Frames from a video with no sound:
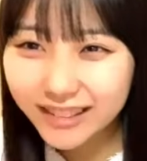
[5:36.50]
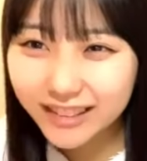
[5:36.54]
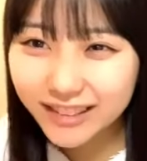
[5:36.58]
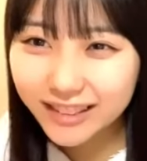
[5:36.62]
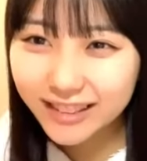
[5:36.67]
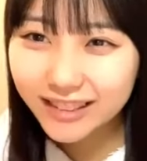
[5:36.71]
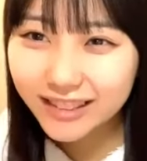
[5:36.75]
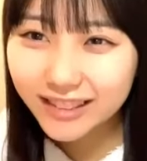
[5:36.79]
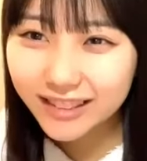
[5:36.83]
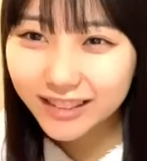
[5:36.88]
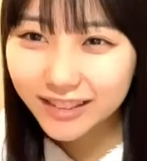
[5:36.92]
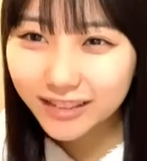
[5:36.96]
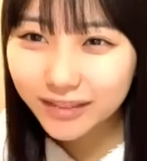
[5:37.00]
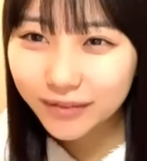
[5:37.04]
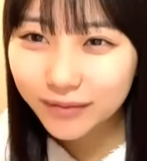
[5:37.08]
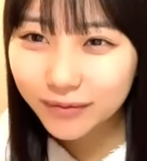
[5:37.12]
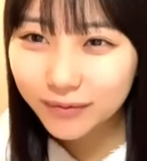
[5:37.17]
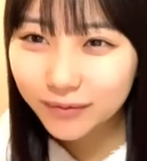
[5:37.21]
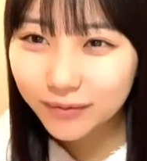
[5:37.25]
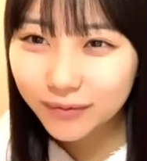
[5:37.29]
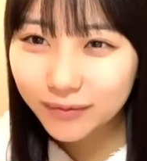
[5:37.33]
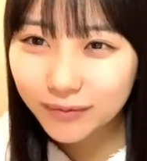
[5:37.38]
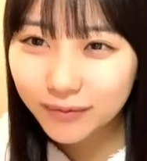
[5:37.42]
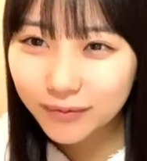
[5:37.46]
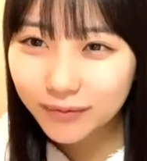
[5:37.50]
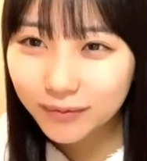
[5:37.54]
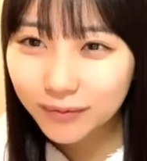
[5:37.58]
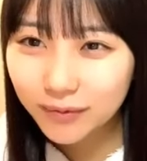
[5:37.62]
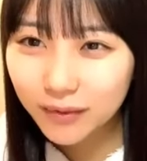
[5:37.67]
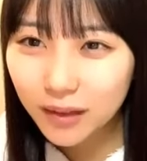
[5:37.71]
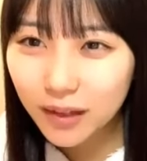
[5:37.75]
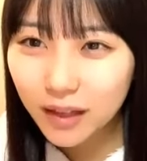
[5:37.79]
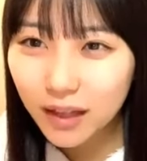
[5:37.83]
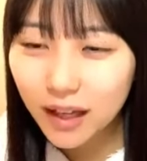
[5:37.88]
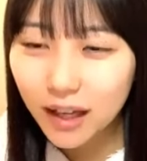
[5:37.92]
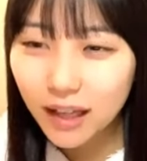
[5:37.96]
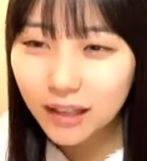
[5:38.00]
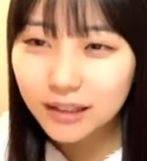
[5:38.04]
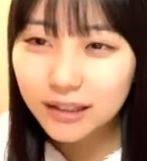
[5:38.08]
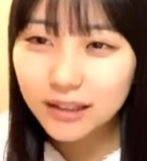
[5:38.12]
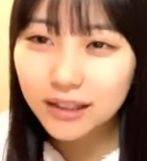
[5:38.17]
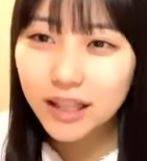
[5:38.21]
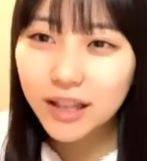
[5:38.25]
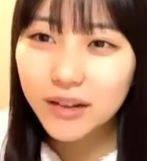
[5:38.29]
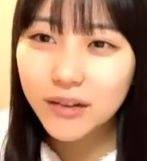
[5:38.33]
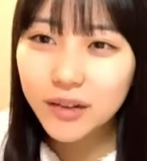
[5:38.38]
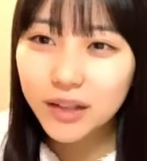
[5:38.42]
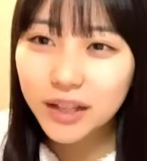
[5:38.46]
です発
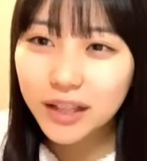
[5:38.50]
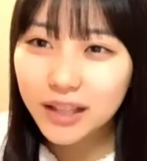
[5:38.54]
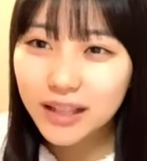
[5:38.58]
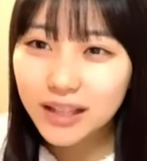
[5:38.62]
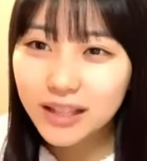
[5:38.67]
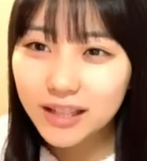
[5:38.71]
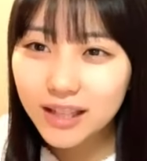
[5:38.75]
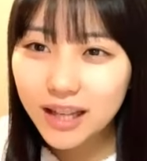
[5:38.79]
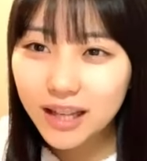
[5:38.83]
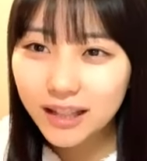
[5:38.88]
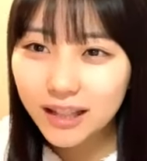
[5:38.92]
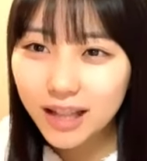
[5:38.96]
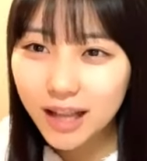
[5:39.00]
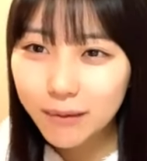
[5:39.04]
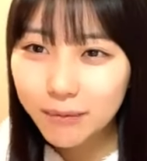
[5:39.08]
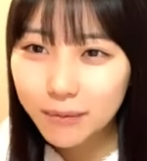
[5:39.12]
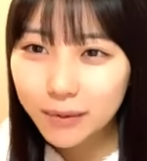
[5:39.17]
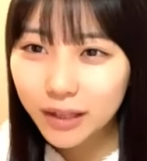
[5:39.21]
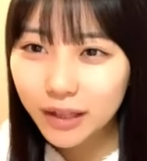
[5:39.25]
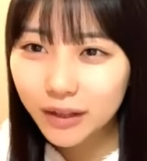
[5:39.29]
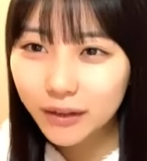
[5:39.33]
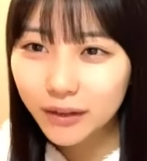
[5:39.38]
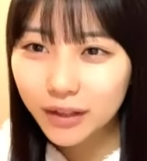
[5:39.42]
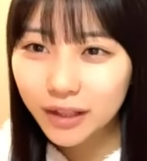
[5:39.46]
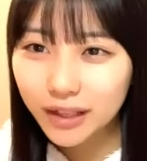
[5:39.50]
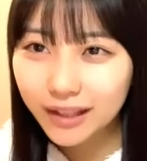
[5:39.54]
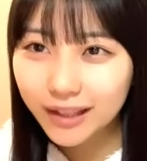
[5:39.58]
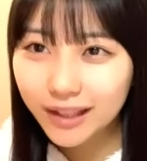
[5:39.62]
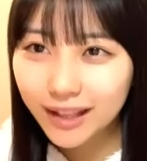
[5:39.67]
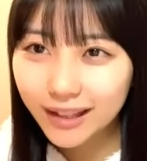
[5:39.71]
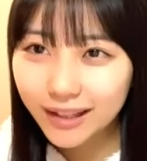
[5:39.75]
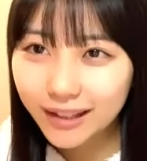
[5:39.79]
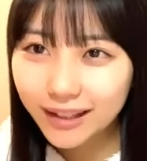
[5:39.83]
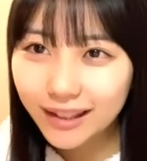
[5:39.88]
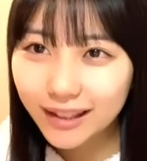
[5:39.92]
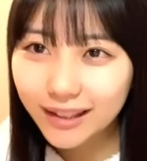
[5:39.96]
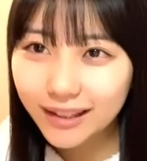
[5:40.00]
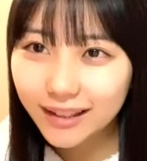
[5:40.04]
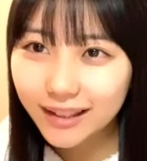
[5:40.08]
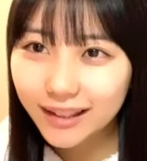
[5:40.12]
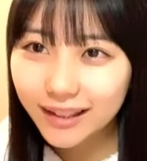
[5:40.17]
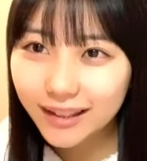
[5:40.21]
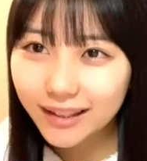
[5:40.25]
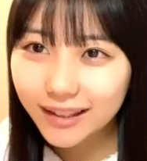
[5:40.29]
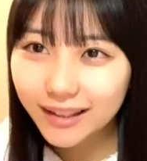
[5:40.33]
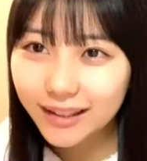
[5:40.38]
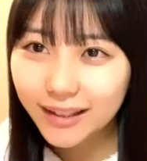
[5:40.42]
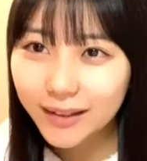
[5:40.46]
言を気にしないタイプなのに「てんてん
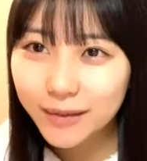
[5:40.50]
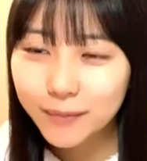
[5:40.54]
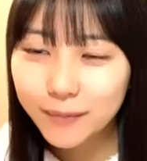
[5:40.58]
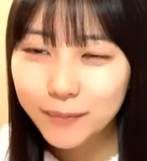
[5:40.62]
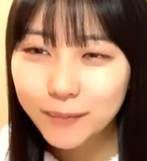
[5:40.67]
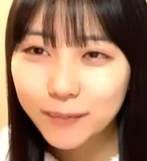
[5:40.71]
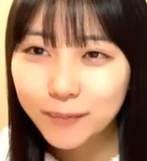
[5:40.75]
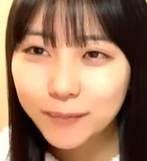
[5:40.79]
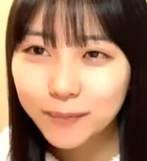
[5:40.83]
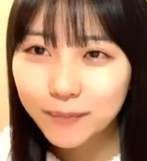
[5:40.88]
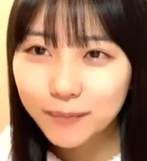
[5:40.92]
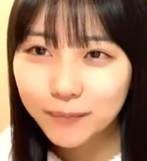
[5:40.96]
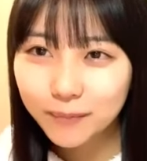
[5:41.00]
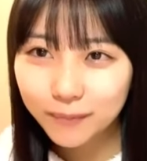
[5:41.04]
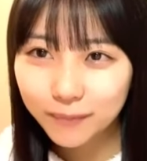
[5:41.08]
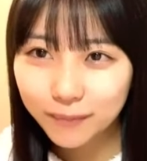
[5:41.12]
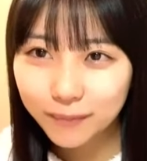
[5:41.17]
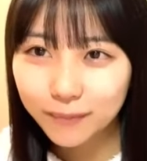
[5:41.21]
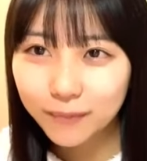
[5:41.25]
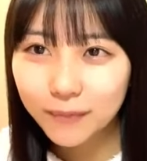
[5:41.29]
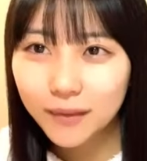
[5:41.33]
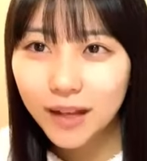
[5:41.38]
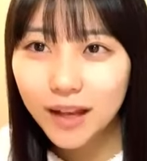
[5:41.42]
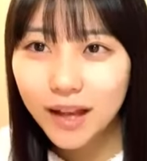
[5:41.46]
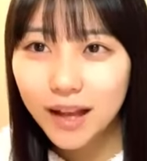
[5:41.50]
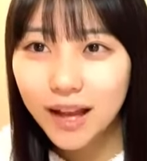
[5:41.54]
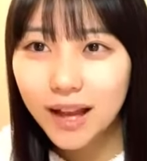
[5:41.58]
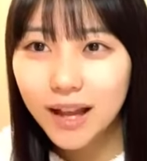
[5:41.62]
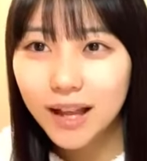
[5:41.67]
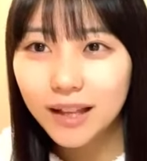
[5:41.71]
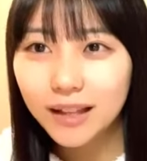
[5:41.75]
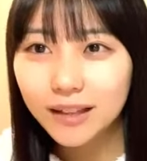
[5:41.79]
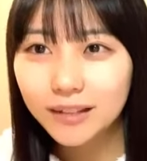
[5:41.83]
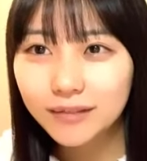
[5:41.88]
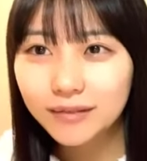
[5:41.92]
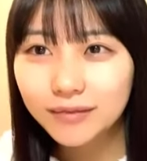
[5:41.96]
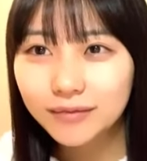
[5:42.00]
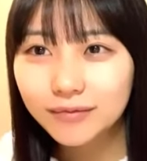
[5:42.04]
てん」ってはい